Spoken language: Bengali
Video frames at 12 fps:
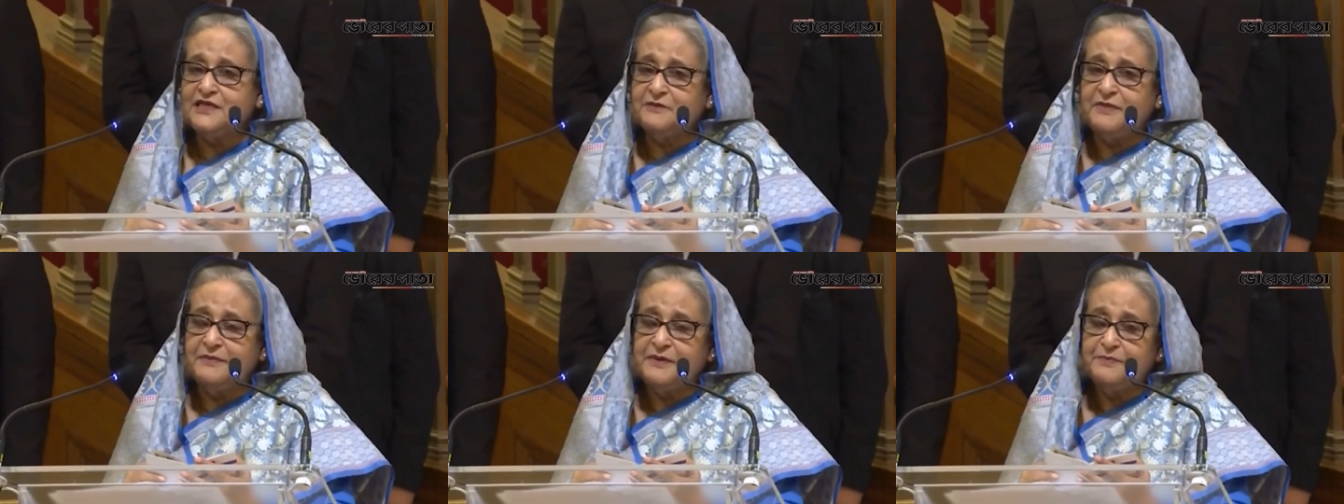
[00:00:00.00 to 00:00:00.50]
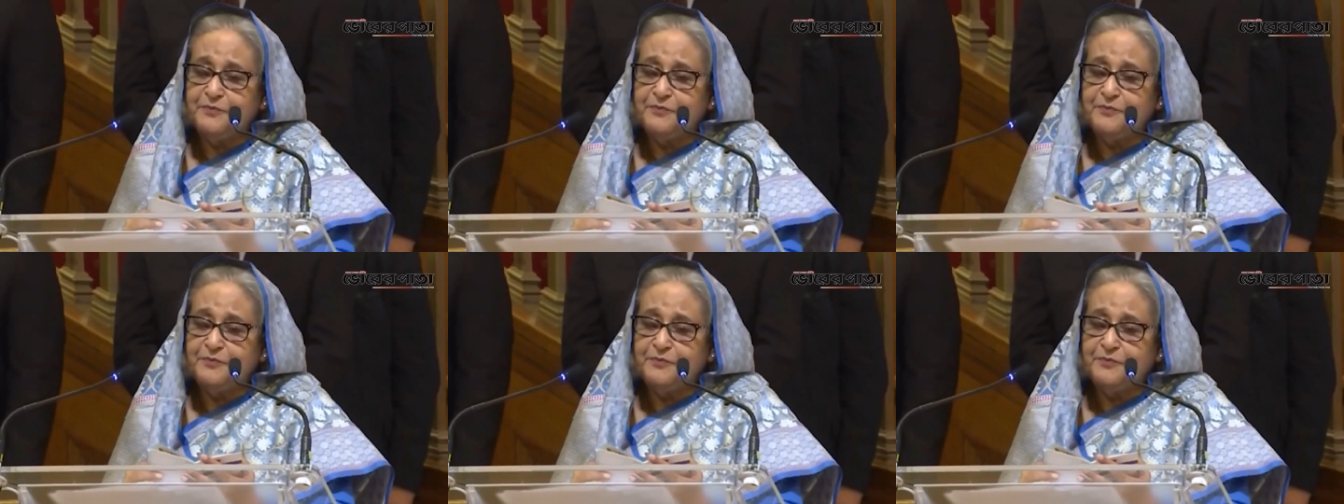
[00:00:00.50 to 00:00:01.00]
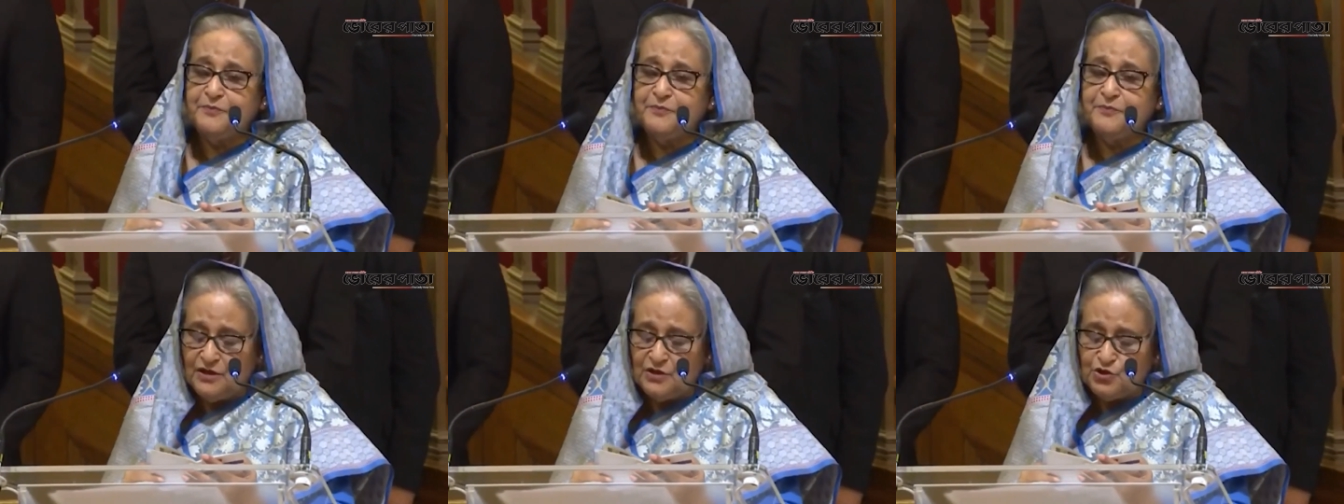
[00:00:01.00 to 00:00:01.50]
সেইভাবে
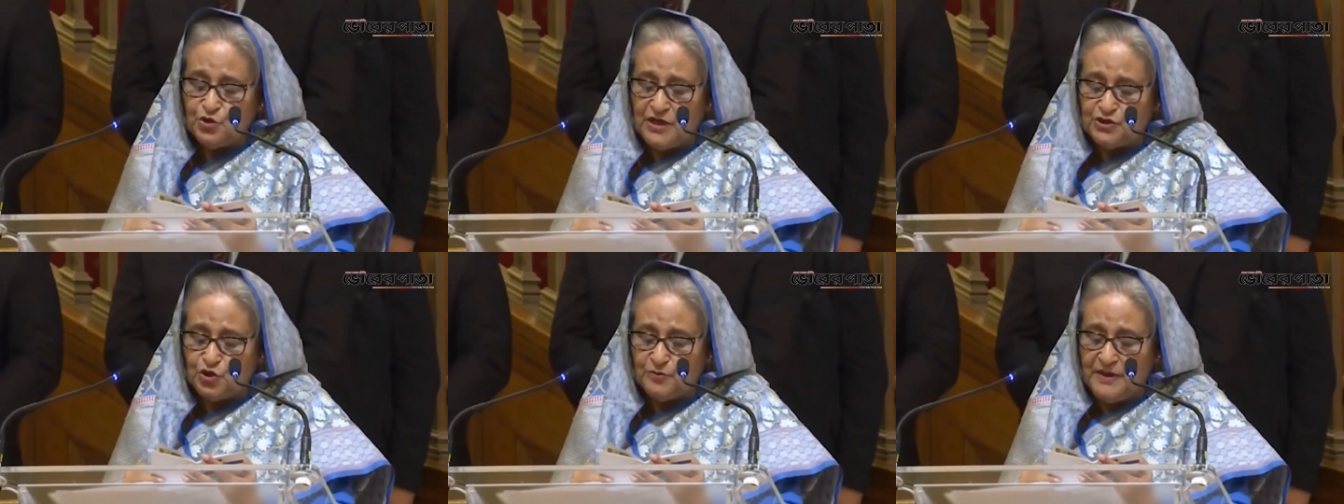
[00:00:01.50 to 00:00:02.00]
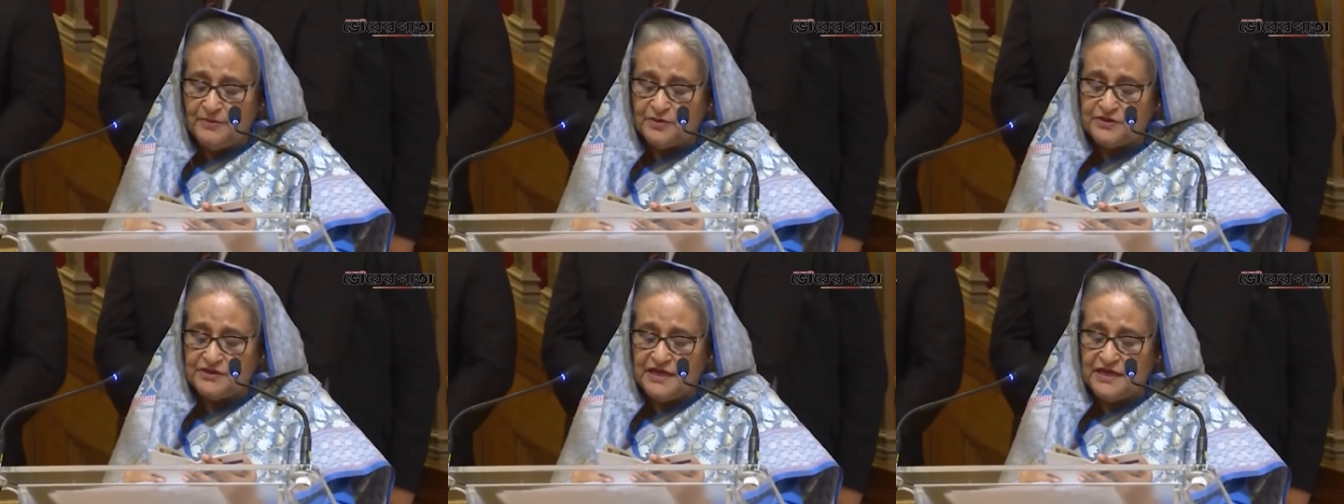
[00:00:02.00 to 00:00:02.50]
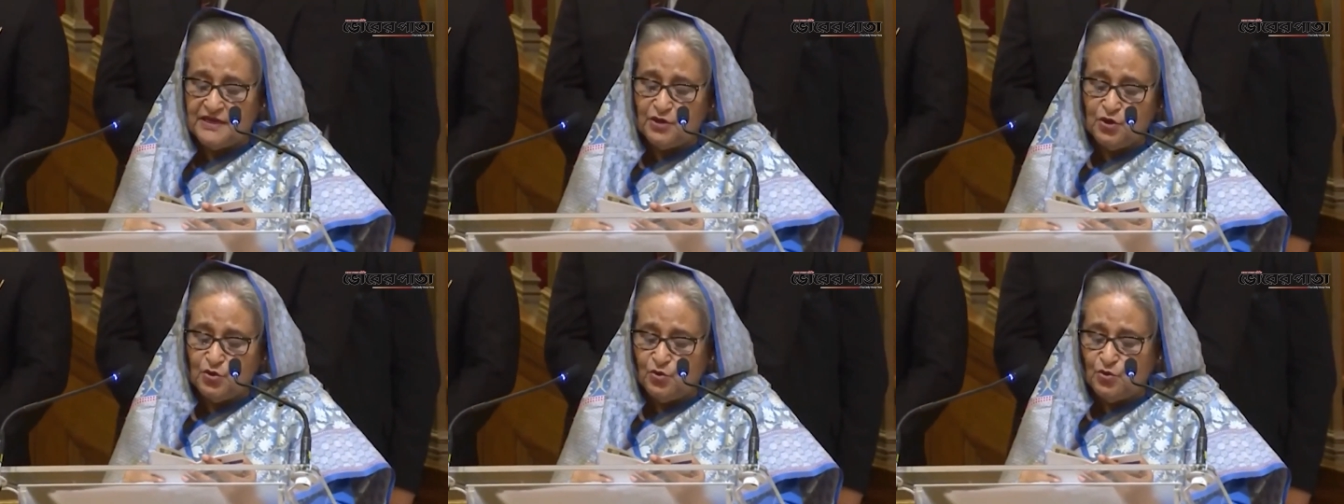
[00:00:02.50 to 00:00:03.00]
প্রত্যেকটা যোগাযোগ ব্যবস্থার
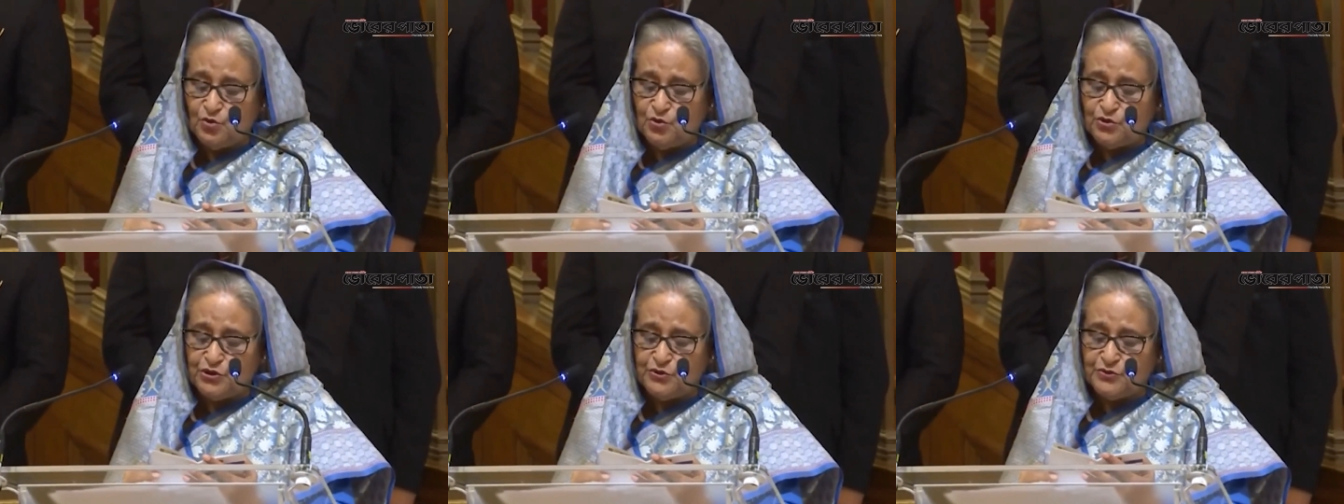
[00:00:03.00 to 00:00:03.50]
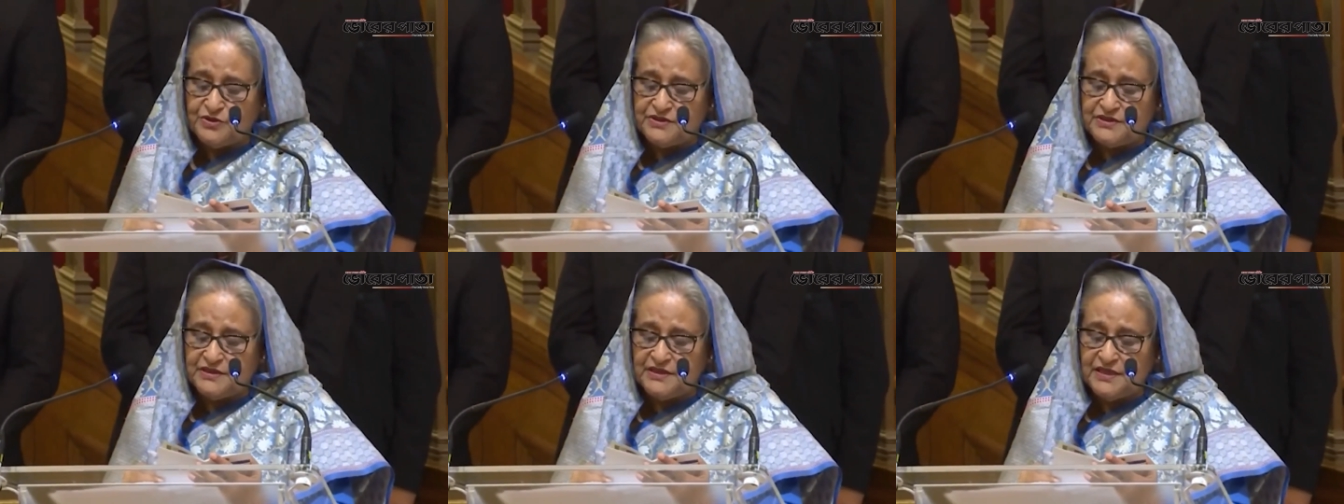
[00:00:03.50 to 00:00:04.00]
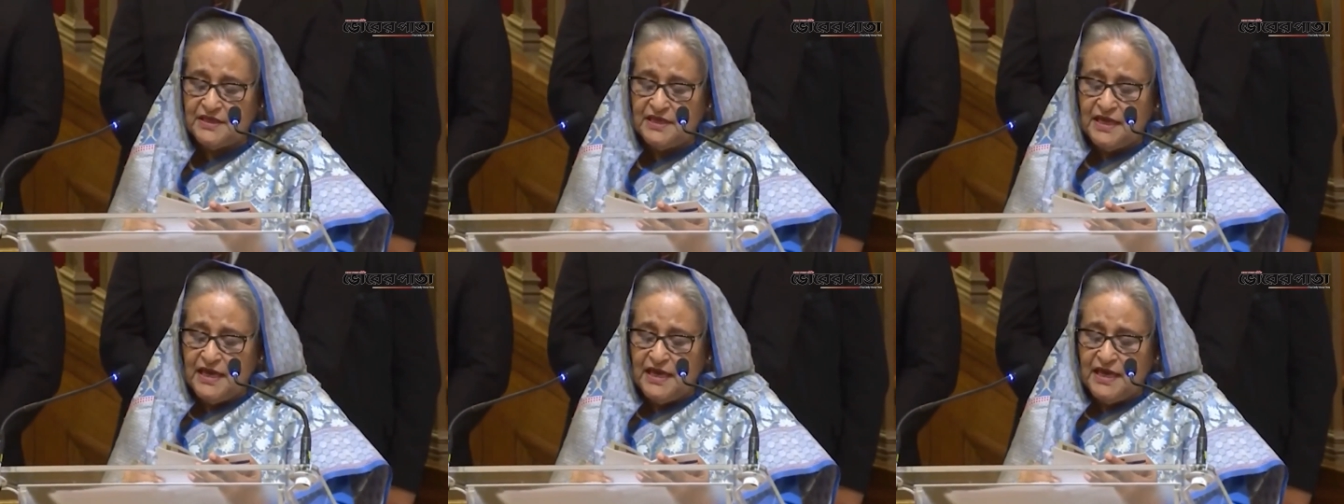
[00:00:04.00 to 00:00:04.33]
উন্নতি করেছি